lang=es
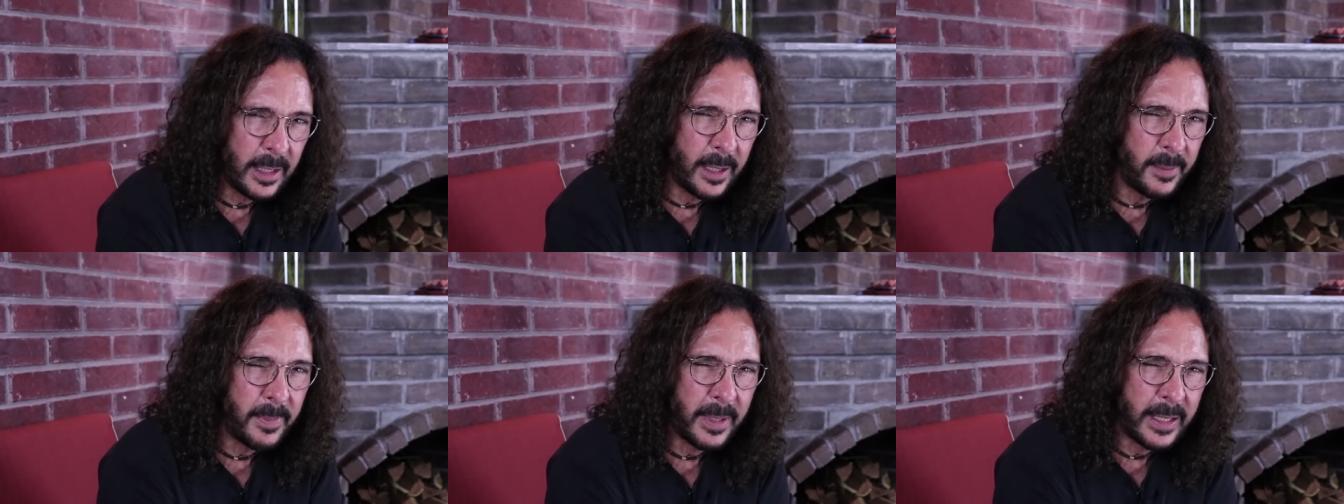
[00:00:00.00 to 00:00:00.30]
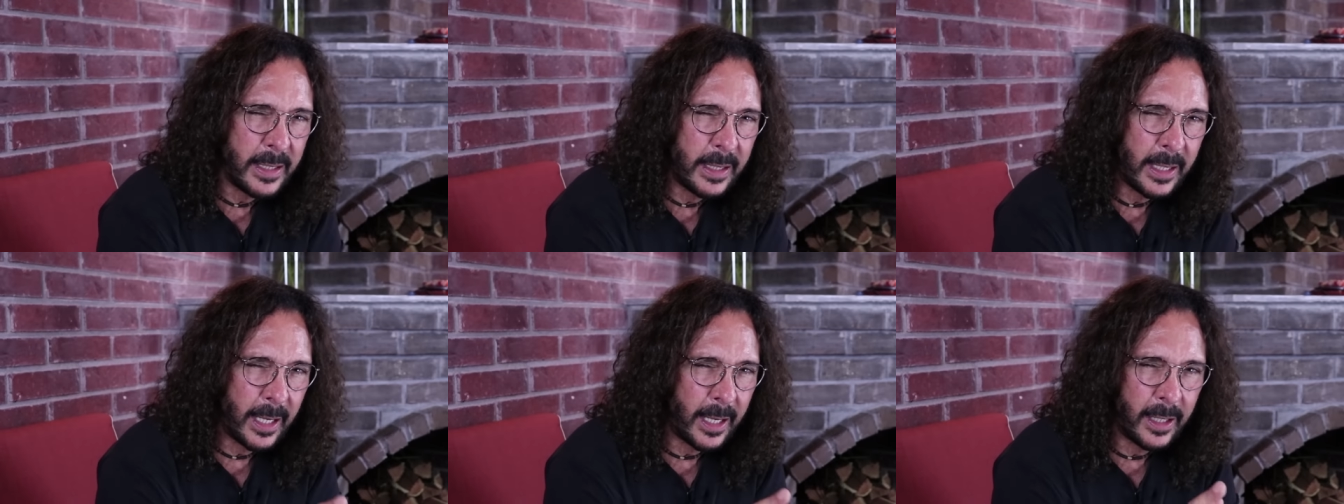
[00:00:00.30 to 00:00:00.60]
de la
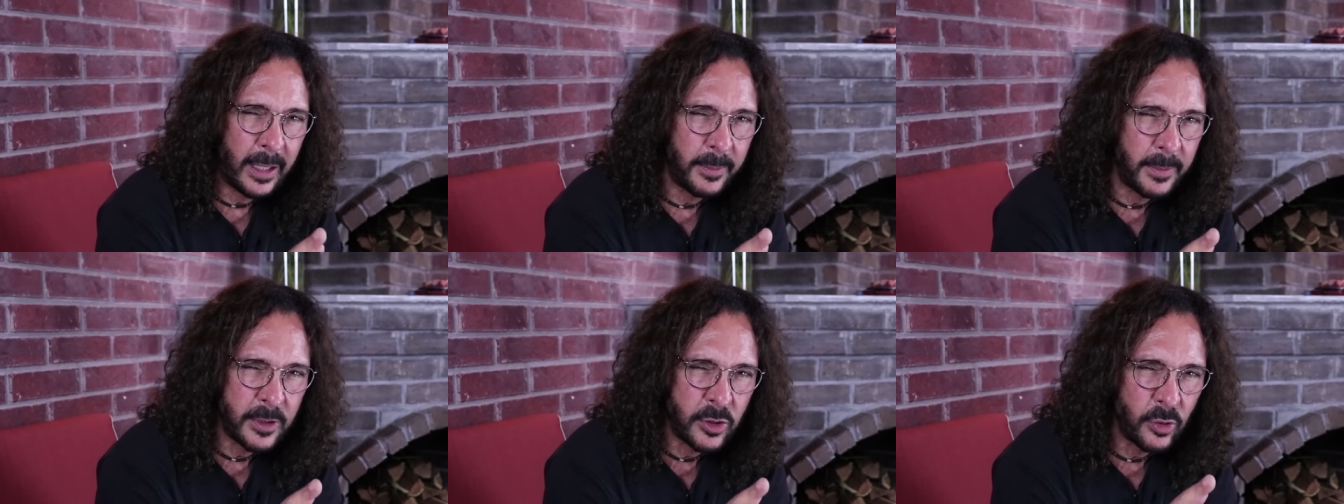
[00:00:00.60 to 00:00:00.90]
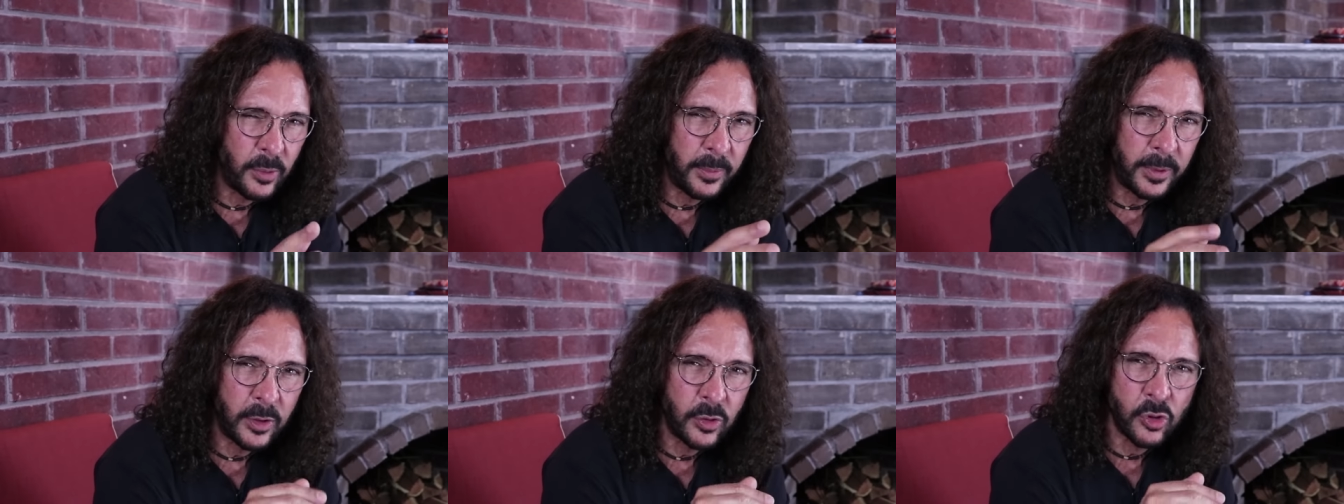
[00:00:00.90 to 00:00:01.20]
mañana
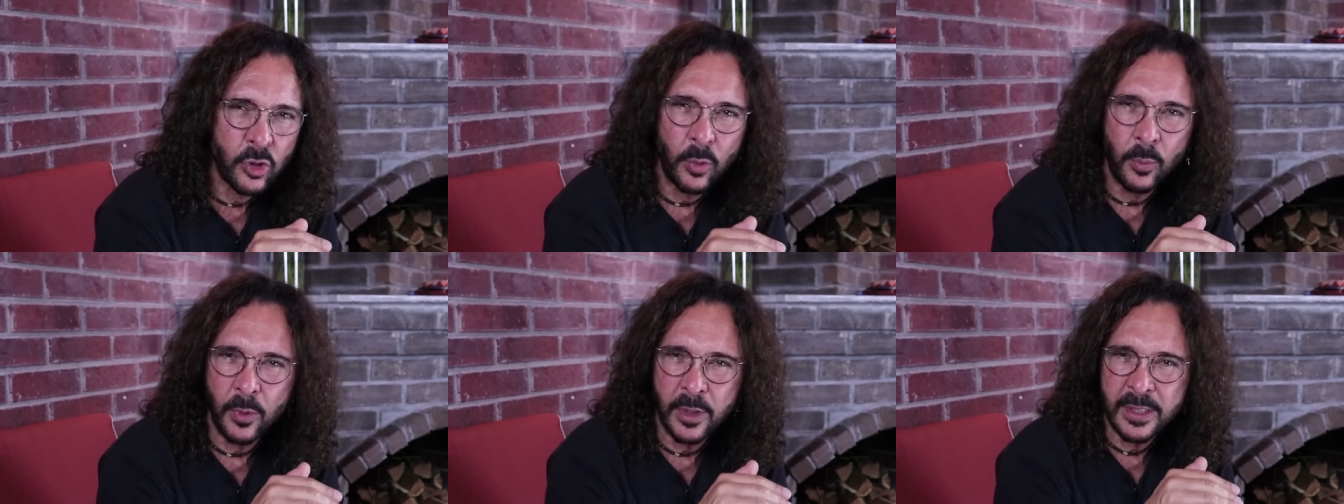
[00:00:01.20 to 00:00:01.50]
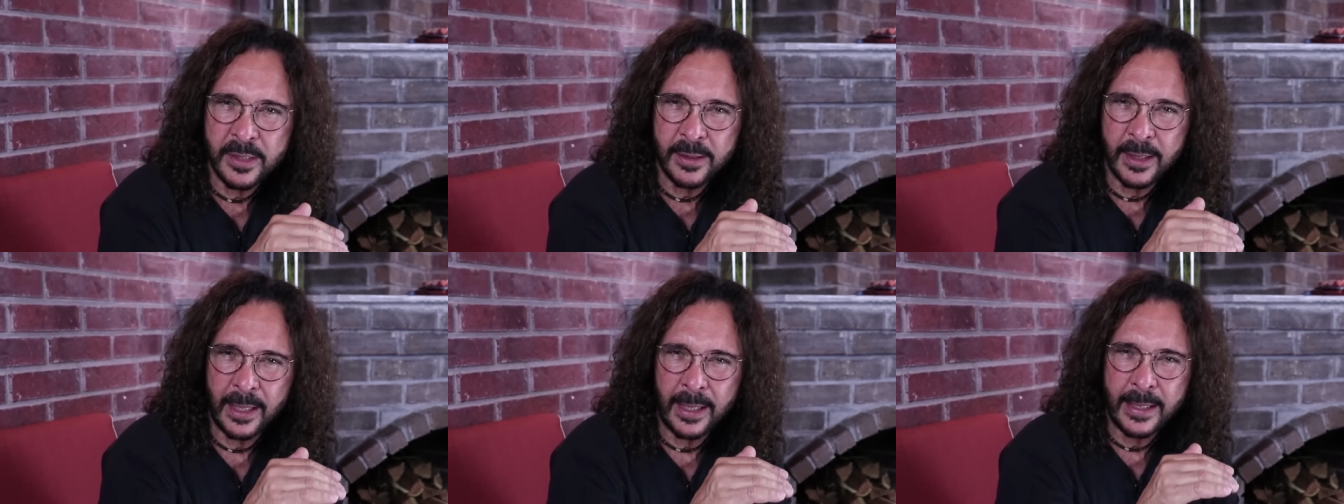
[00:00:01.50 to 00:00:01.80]
más o menos
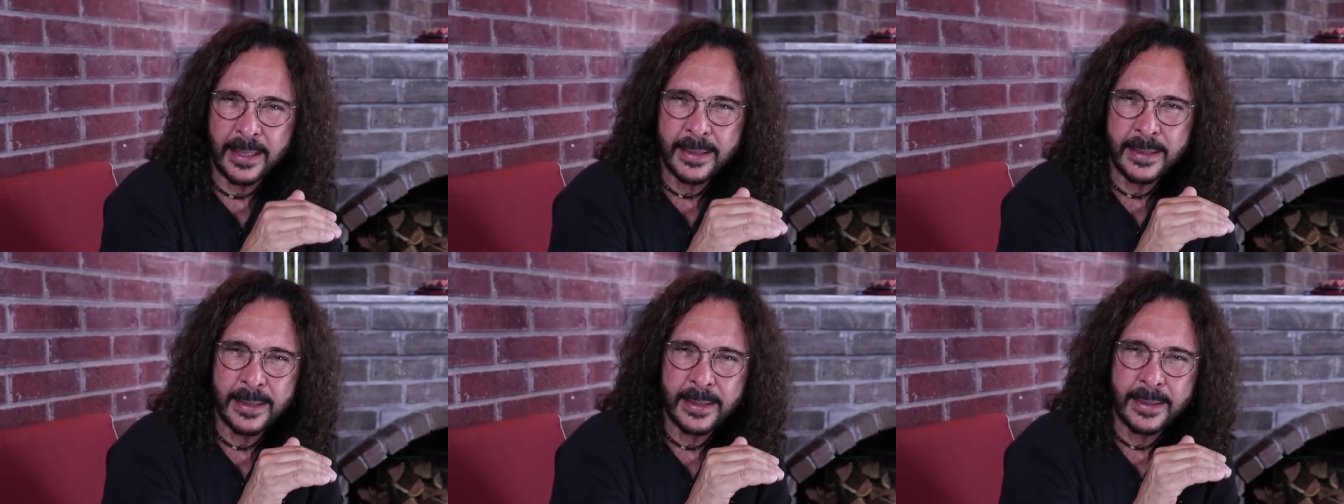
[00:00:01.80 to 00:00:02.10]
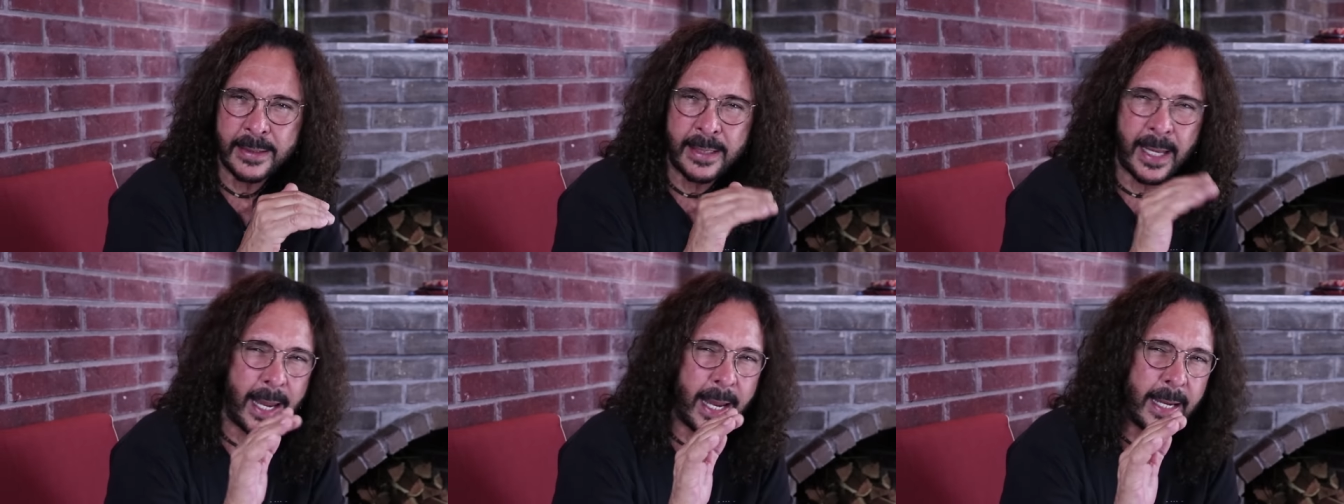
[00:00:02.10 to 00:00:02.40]
como hasta las
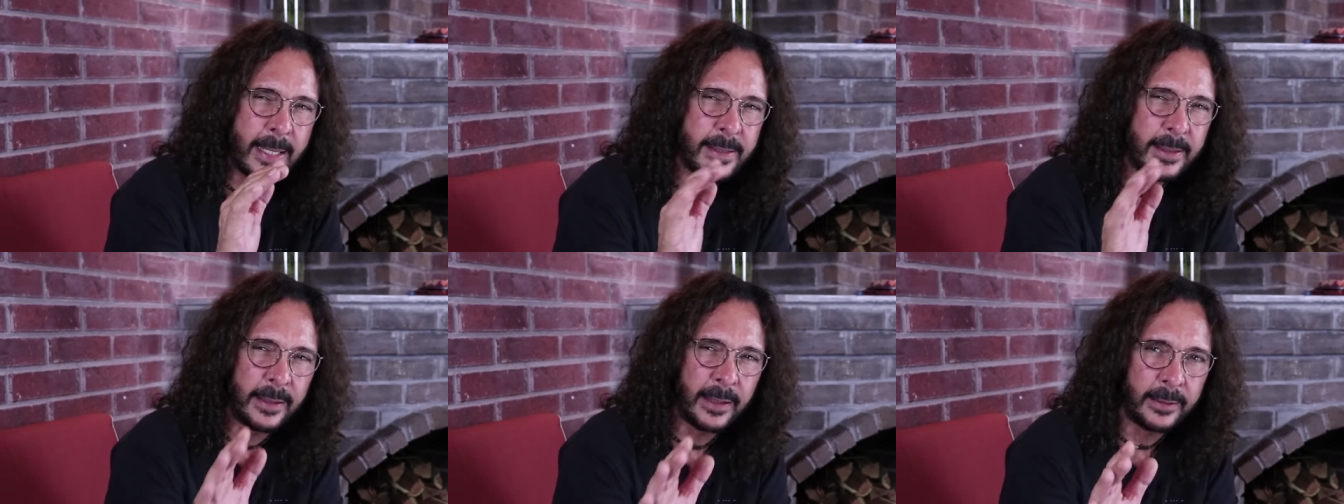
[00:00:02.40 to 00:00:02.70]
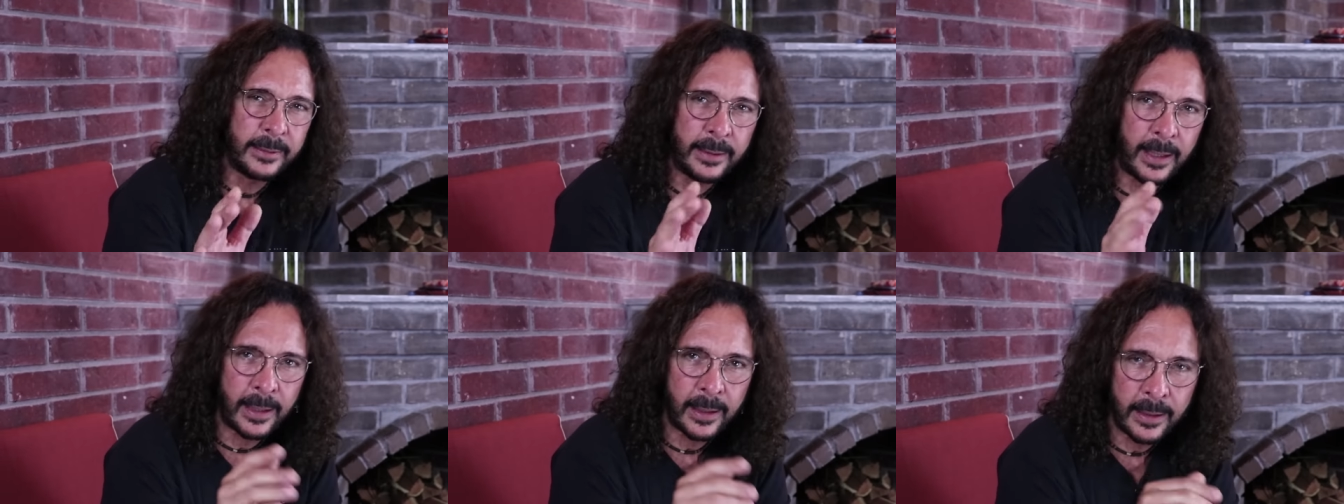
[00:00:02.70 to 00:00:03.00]
6 de
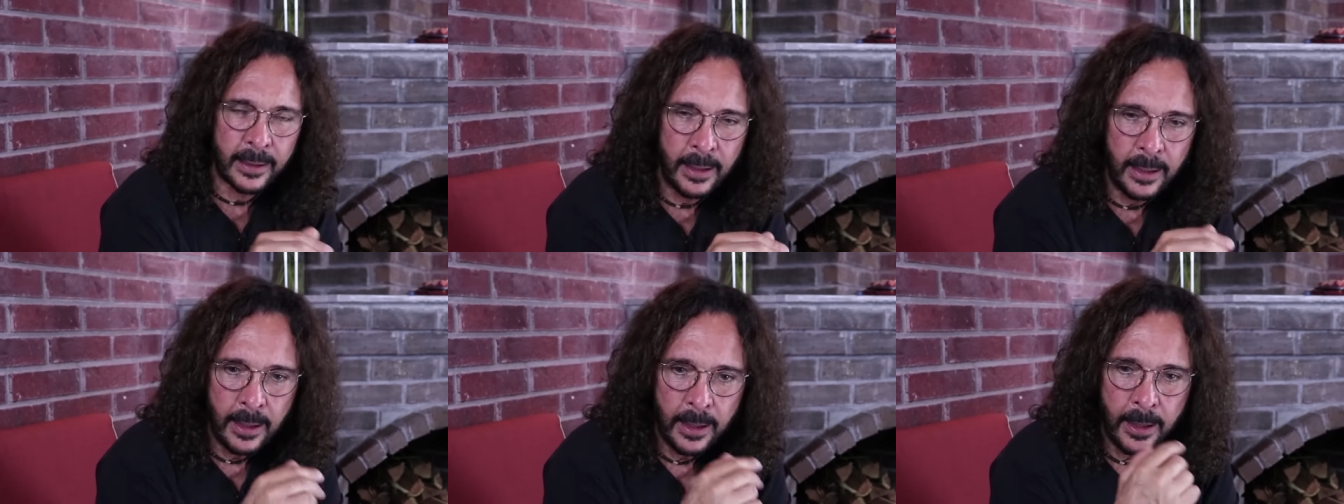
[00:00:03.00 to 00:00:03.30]
la tarde